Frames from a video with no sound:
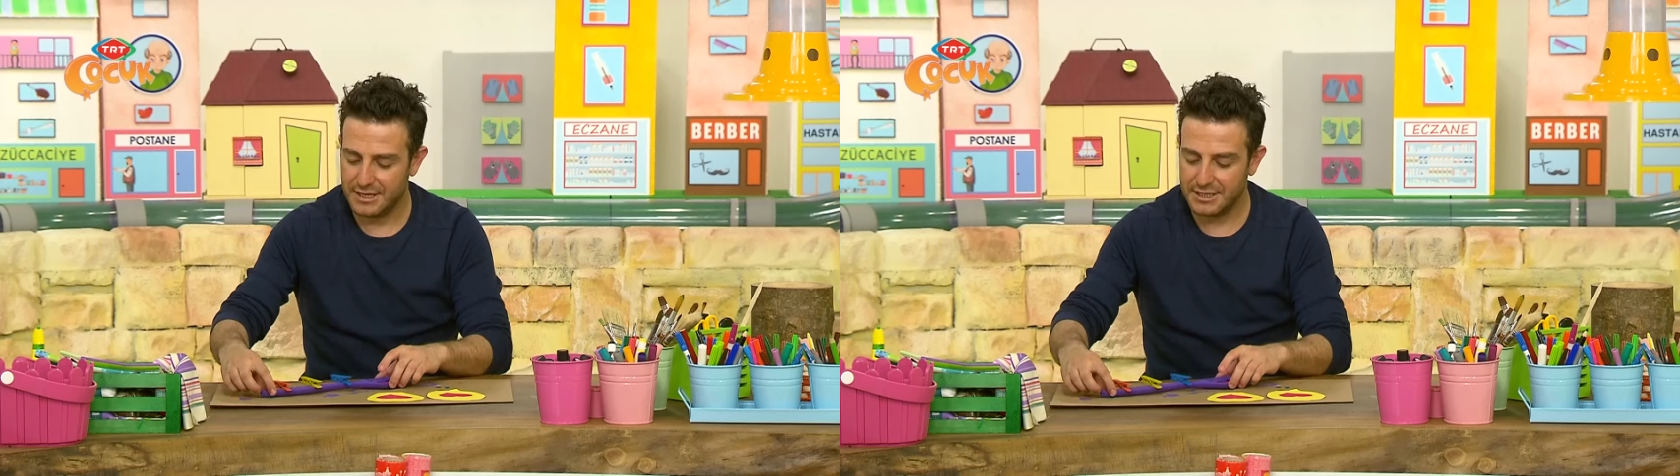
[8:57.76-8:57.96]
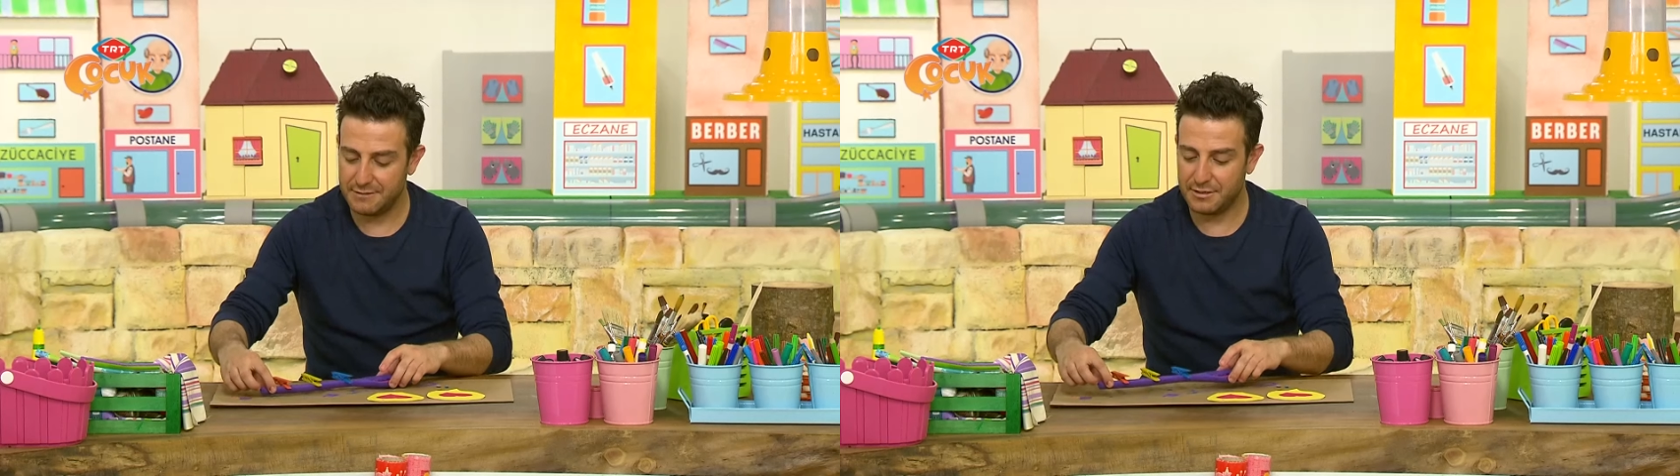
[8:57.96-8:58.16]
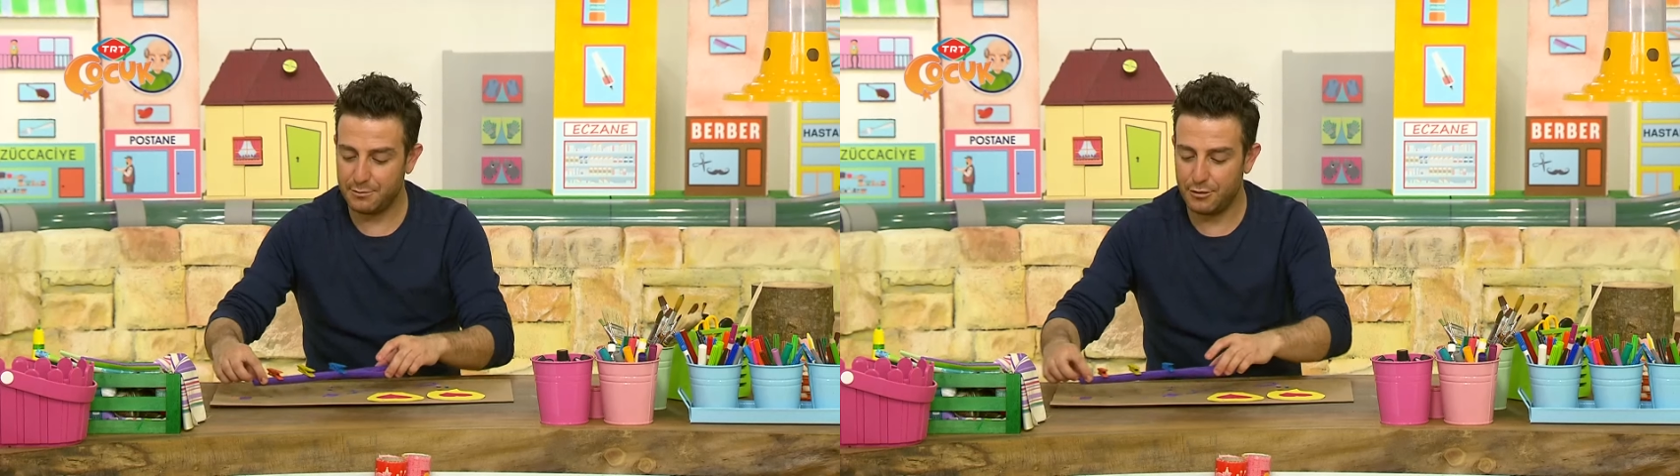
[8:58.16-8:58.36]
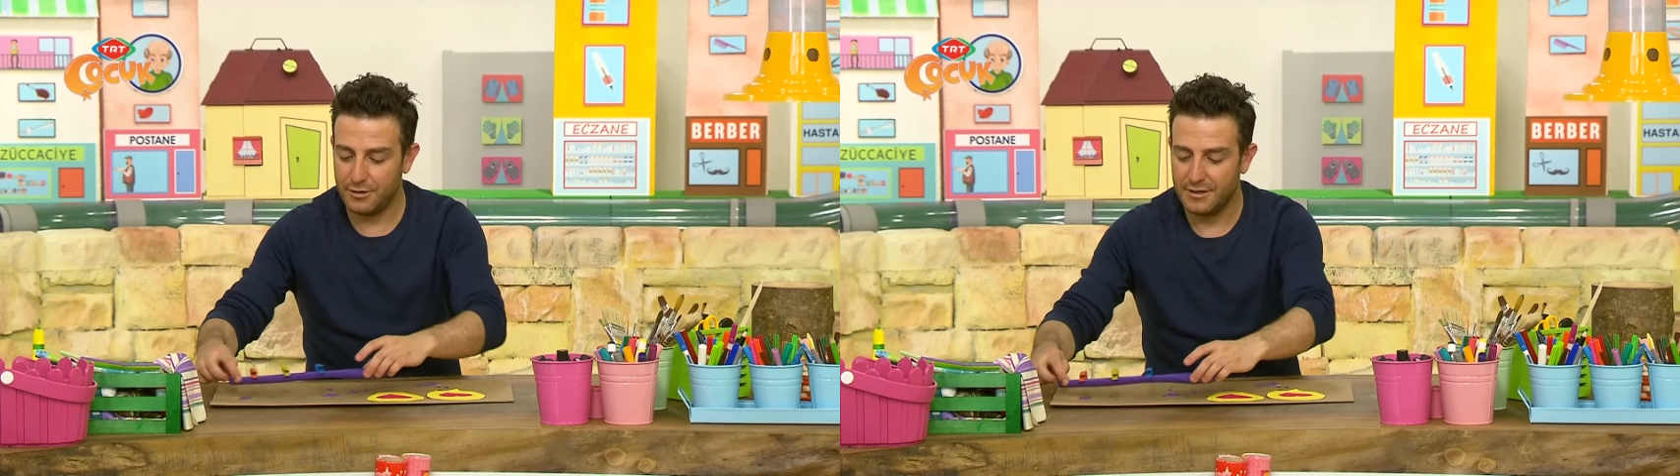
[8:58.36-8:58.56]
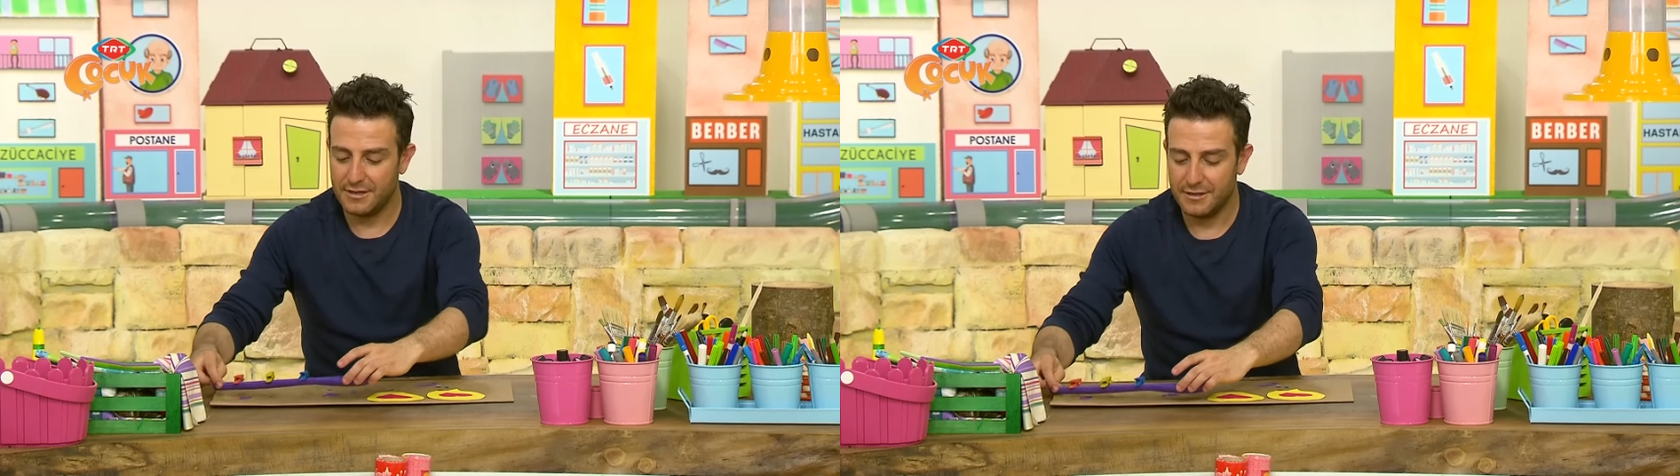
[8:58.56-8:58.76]
Şimdi bu
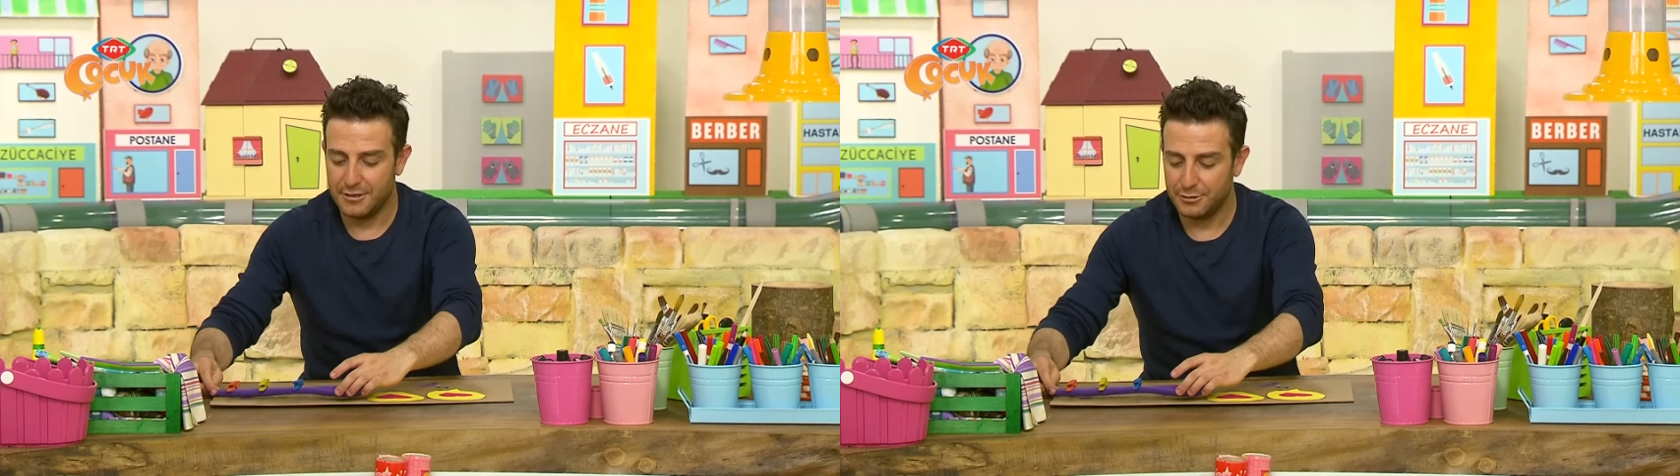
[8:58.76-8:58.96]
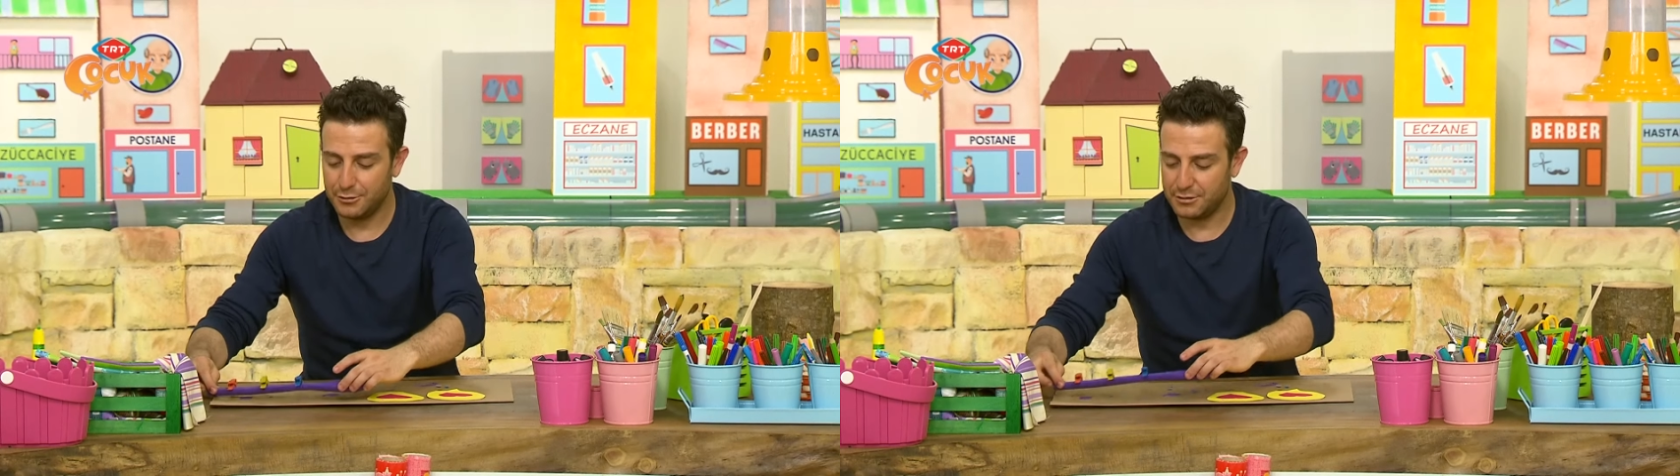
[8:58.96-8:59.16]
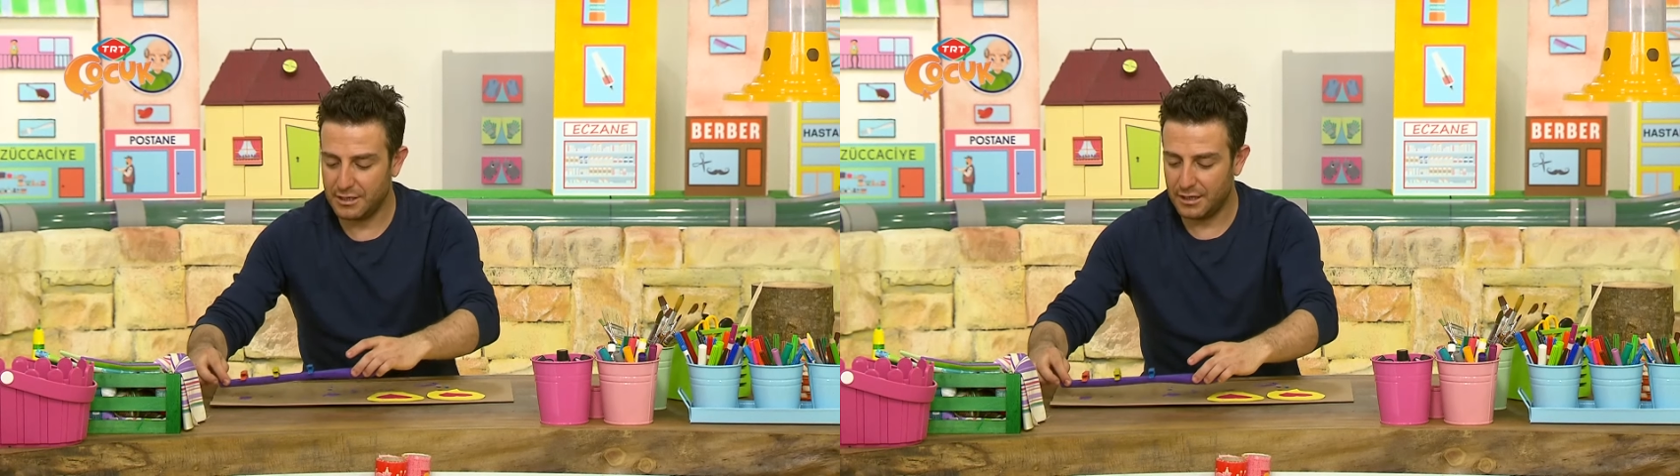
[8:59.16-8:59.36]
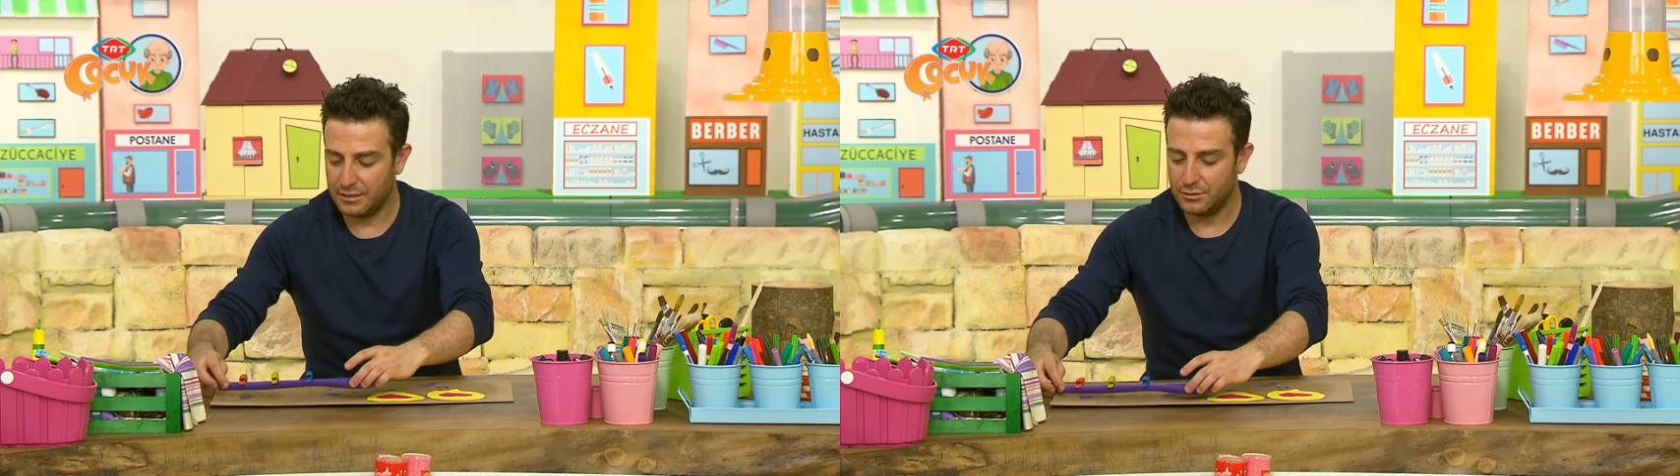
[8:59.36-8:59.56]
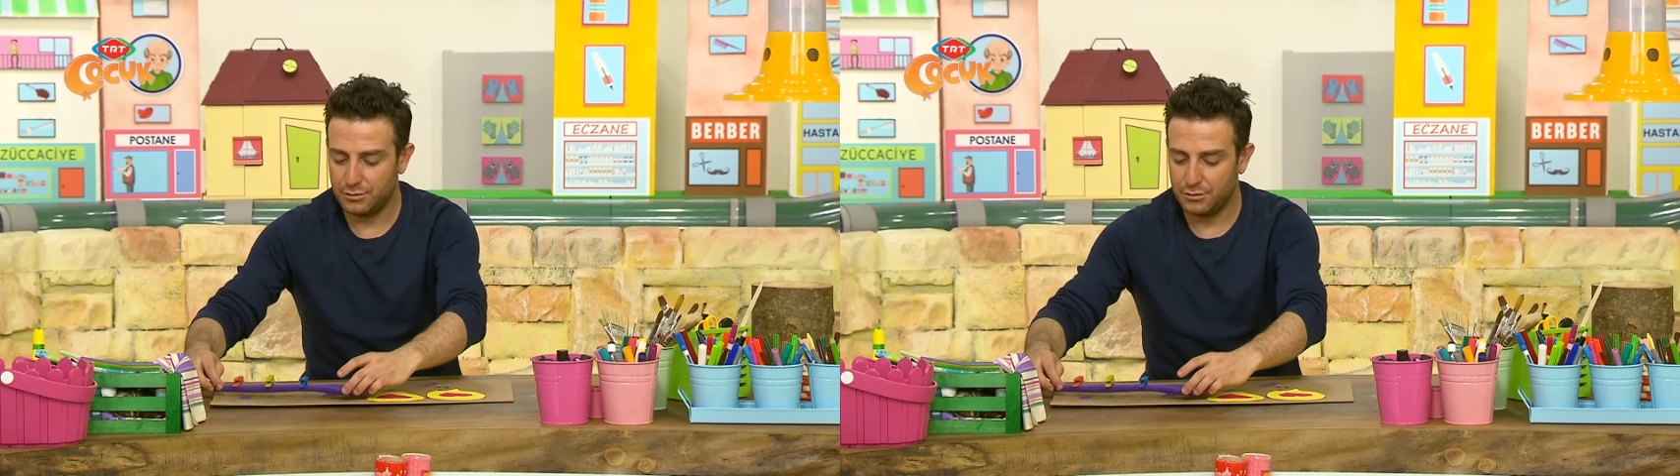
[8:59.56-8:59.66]
şurada